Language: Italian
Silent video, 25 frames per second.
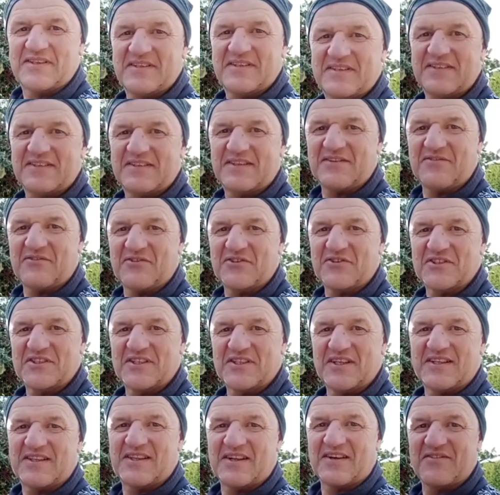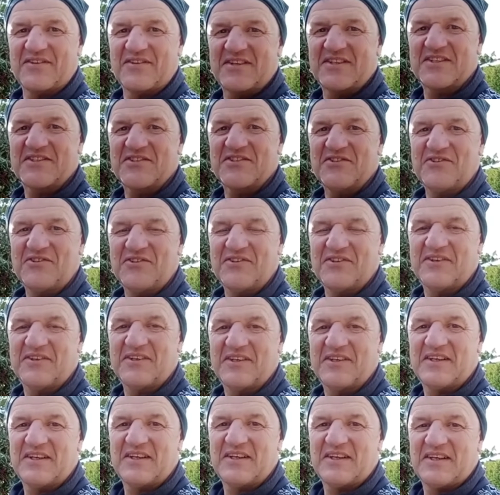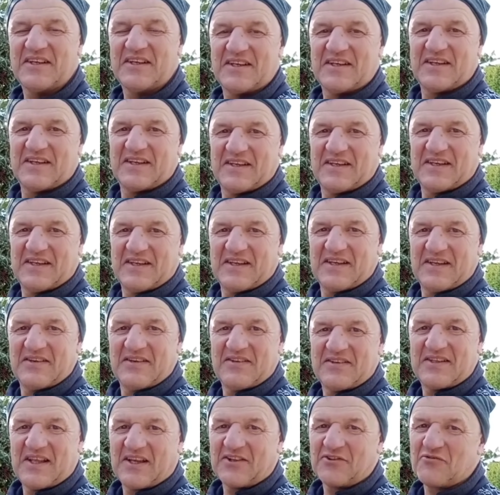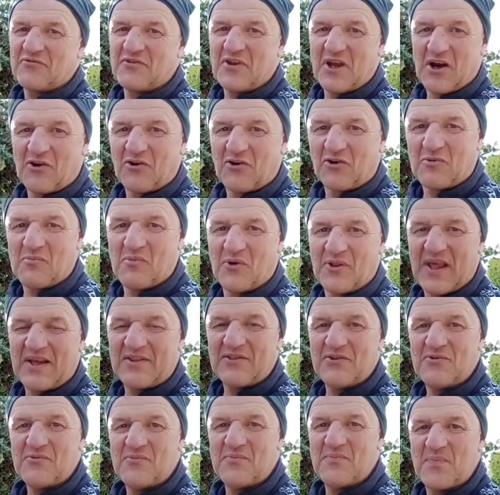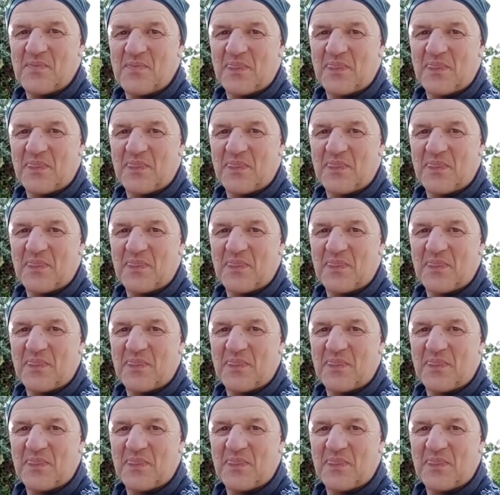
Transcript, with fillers: tifosi del Treviso. Tanto vi auguro buon anno.